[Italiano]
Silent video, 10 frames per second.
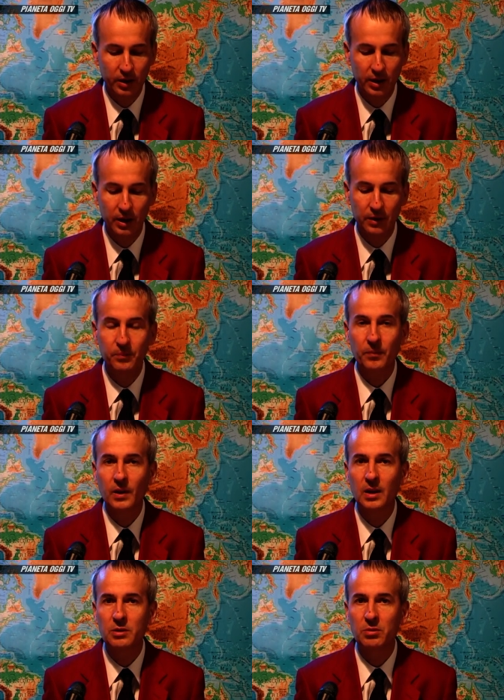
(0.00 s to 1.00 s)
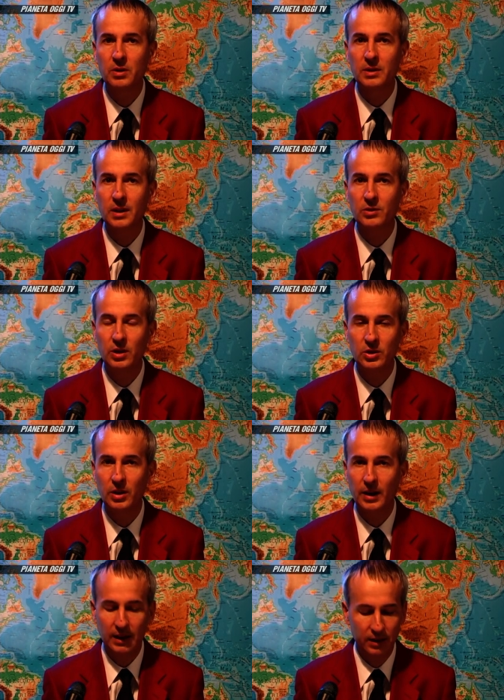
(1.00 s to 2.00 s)
Che mh, la situazione sta
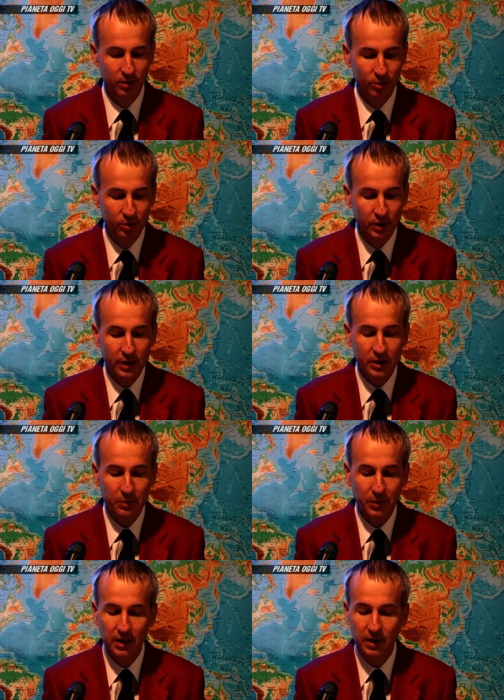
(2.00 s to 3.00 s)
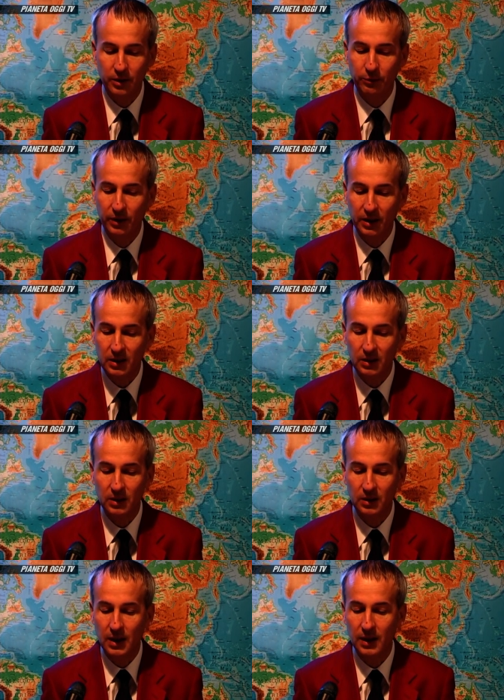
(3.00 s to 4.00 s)
degenerando, si parla di
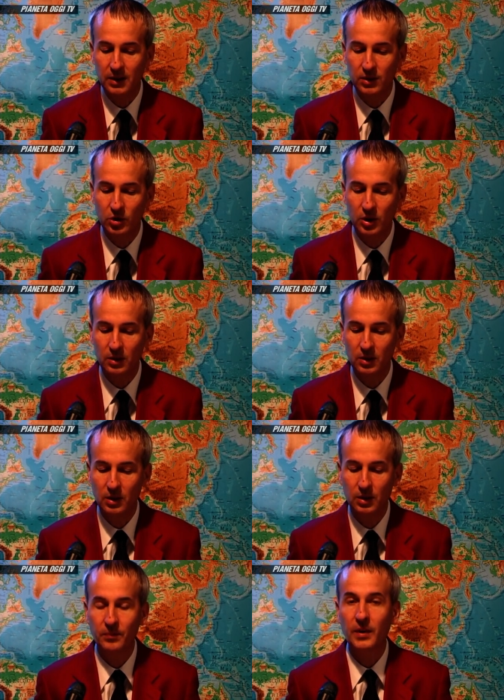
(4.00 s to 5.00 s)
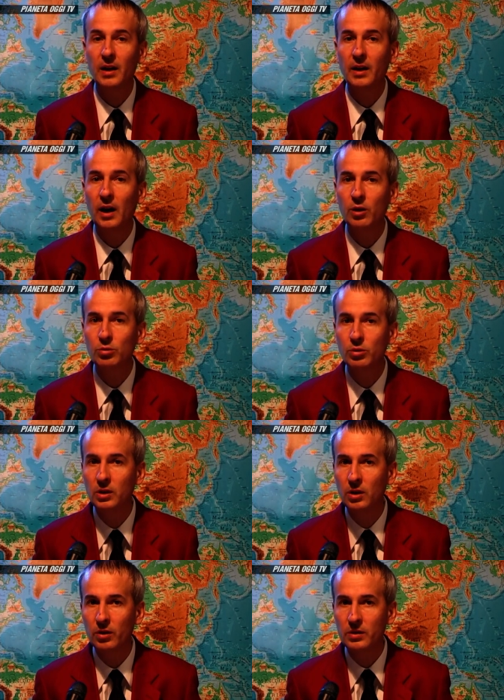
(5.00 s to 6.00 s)
feriti, danni ingenti alle auto
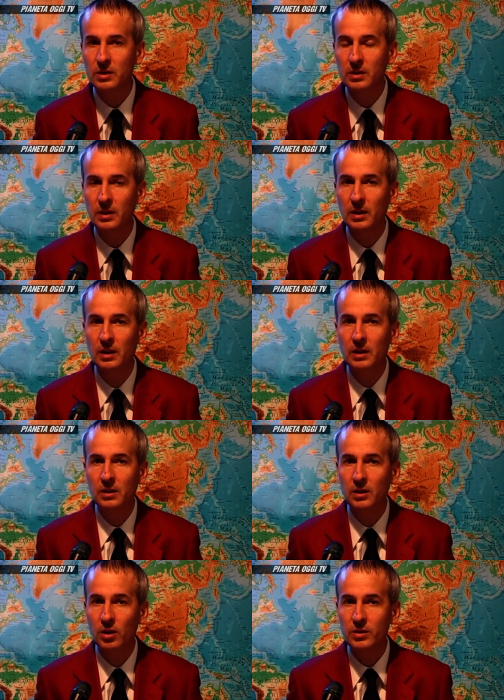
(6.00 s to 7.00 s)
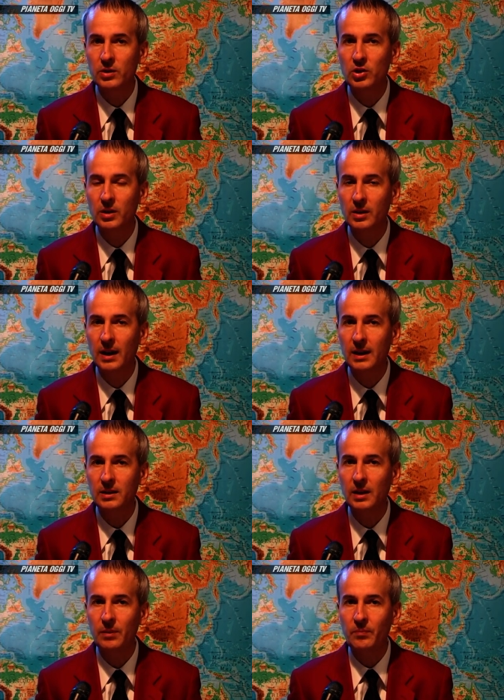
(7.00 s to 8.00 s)
di, grosse, di grossa
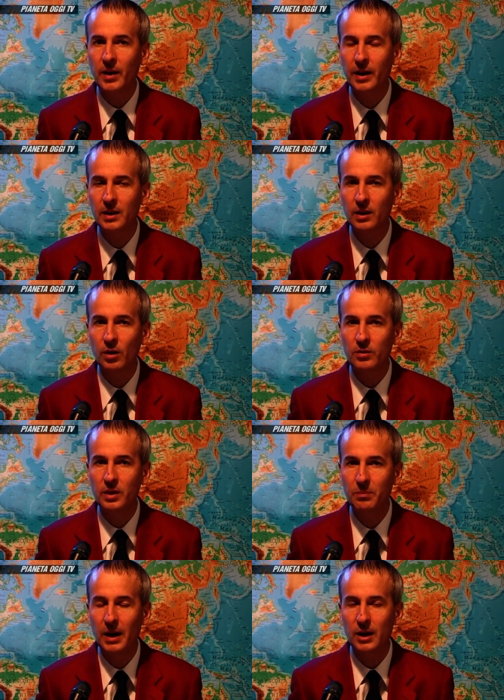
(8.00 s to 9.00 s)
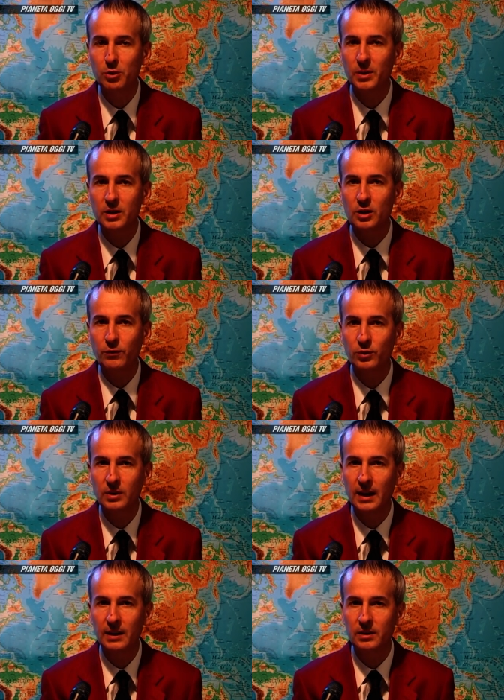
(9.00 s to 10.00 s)
cilindrata, ai negozi, i bancomat
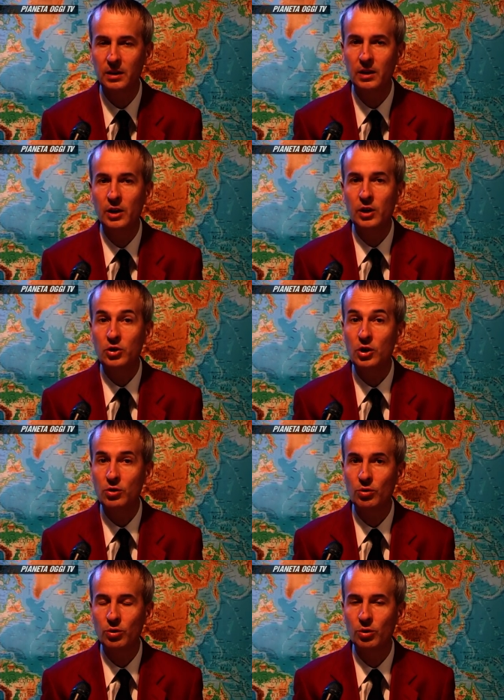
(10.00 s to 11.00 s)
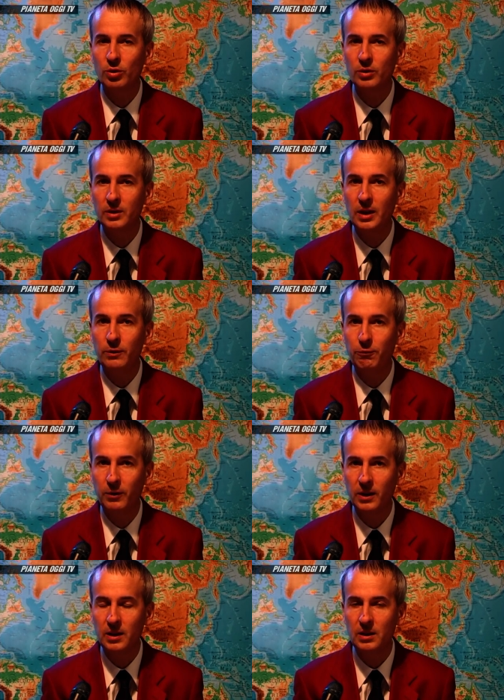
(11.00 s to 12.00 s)
sfondati, ci sono dei
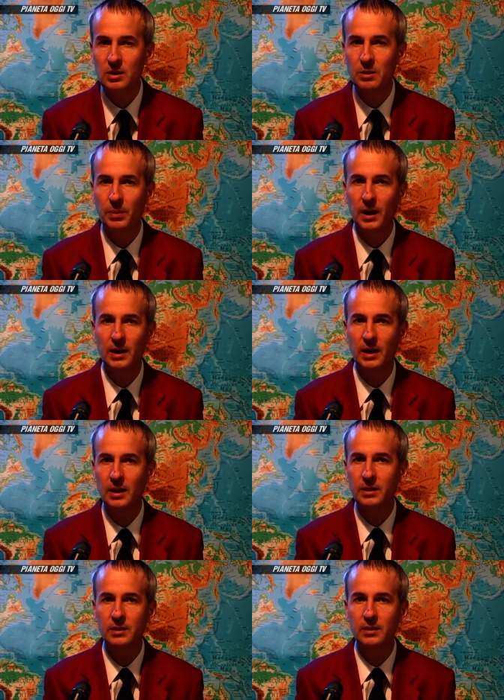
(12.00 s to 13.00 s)
feriti, si parla